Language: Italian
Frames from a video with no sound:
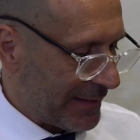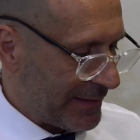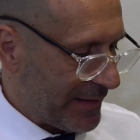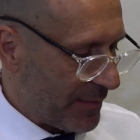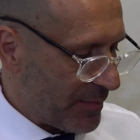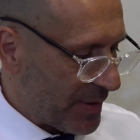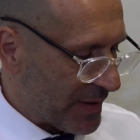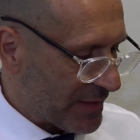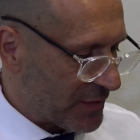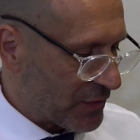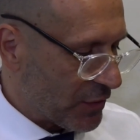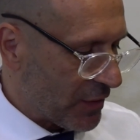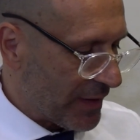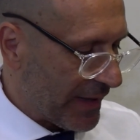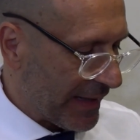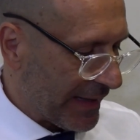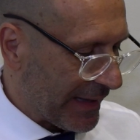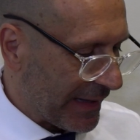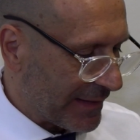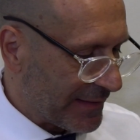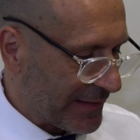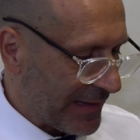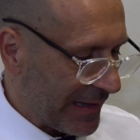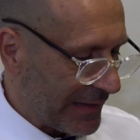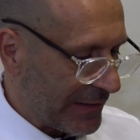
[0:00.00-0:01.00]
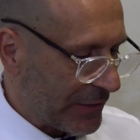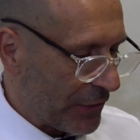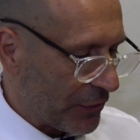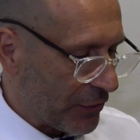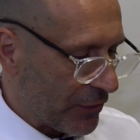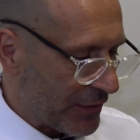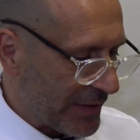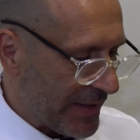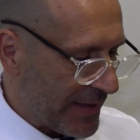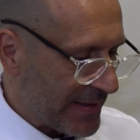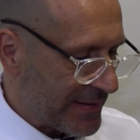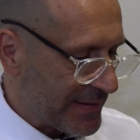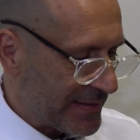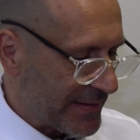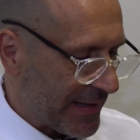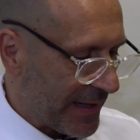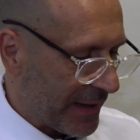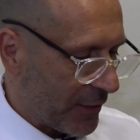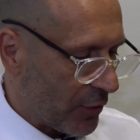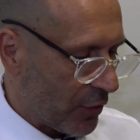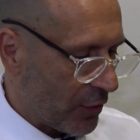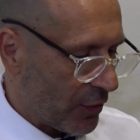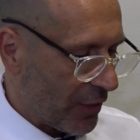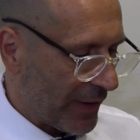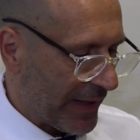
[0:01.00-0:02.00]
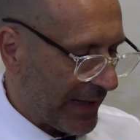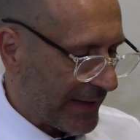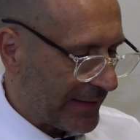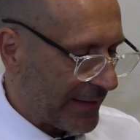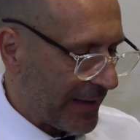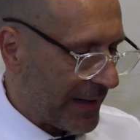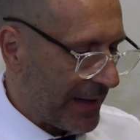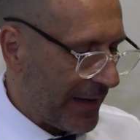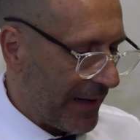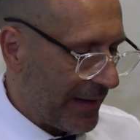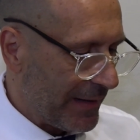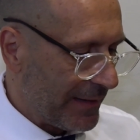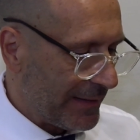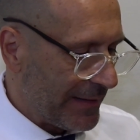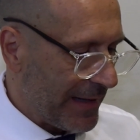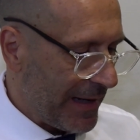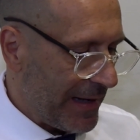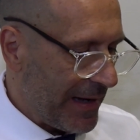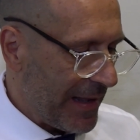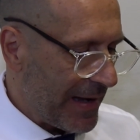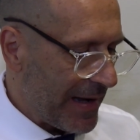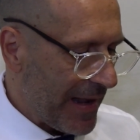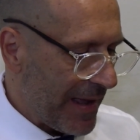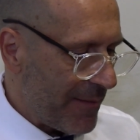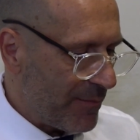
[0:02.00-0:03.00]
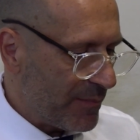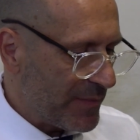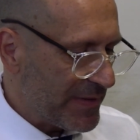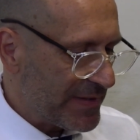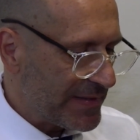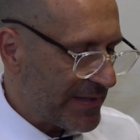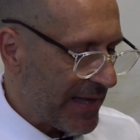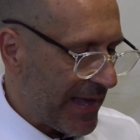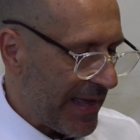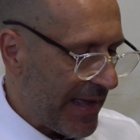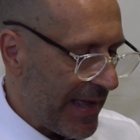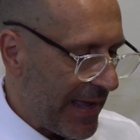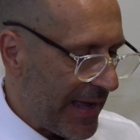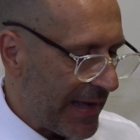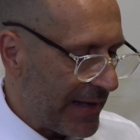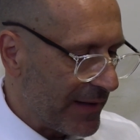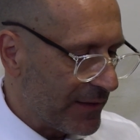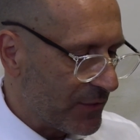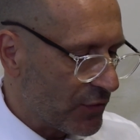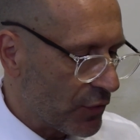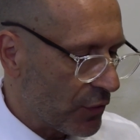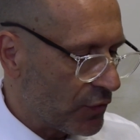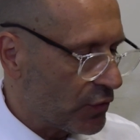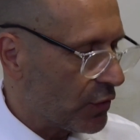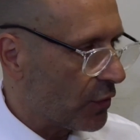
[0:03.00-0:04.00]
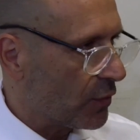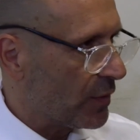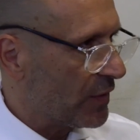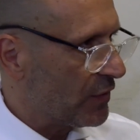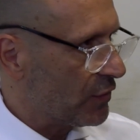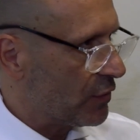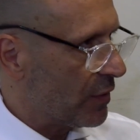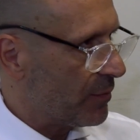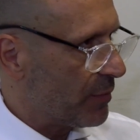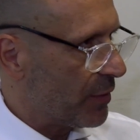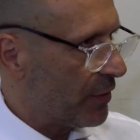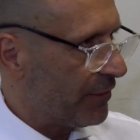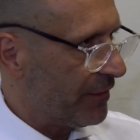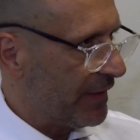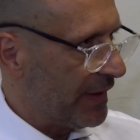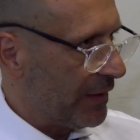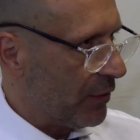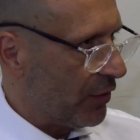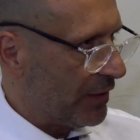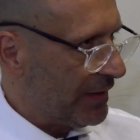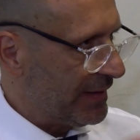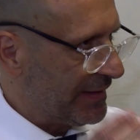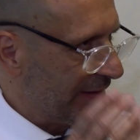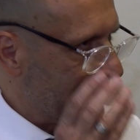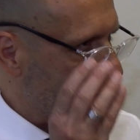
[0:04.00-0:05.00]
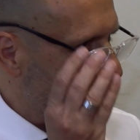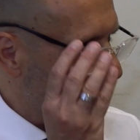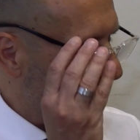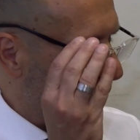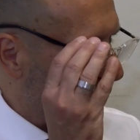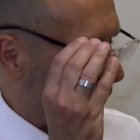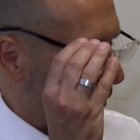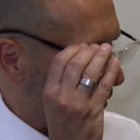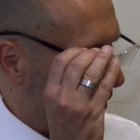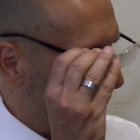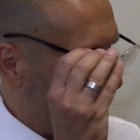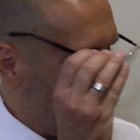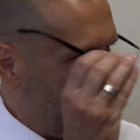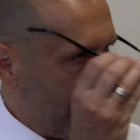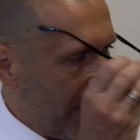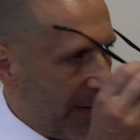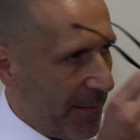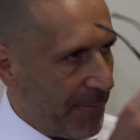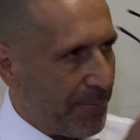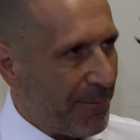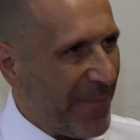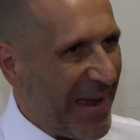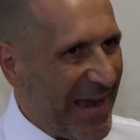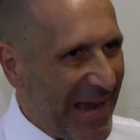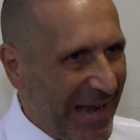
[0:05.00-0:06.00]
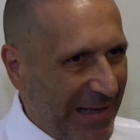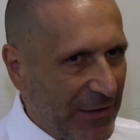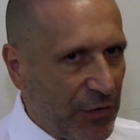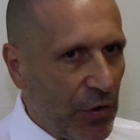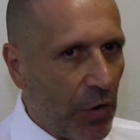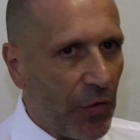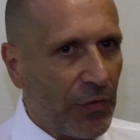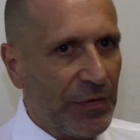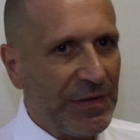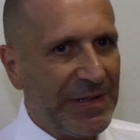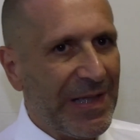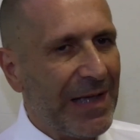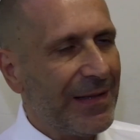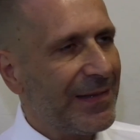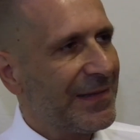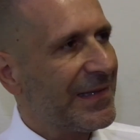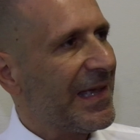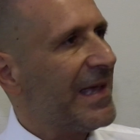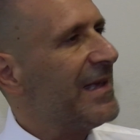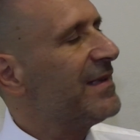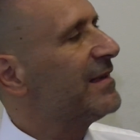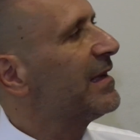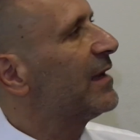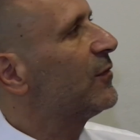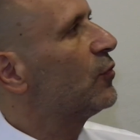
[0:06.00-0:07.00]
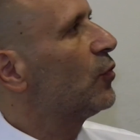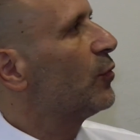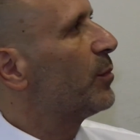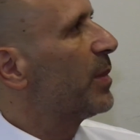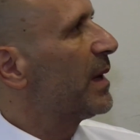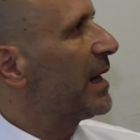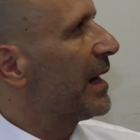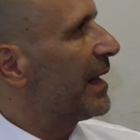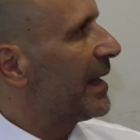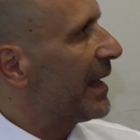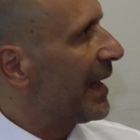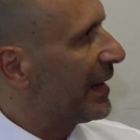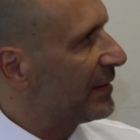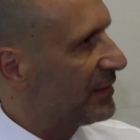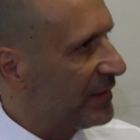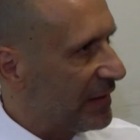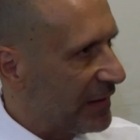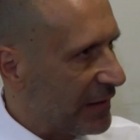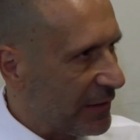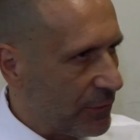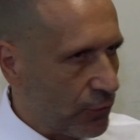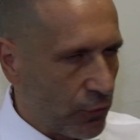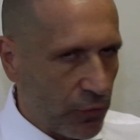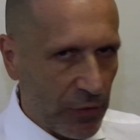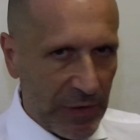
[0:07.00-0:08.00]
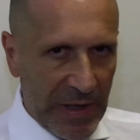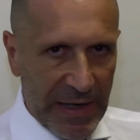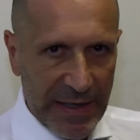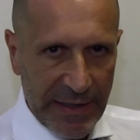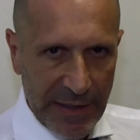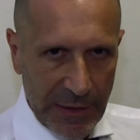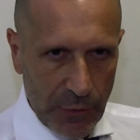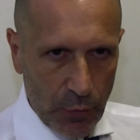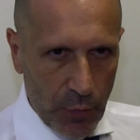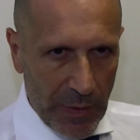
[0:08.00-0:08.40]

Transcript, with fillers: eh, di persone che attendono di essere collocate ne, nelle REMS e sotto questo profilo il tempo medio di attesa supera addirittura i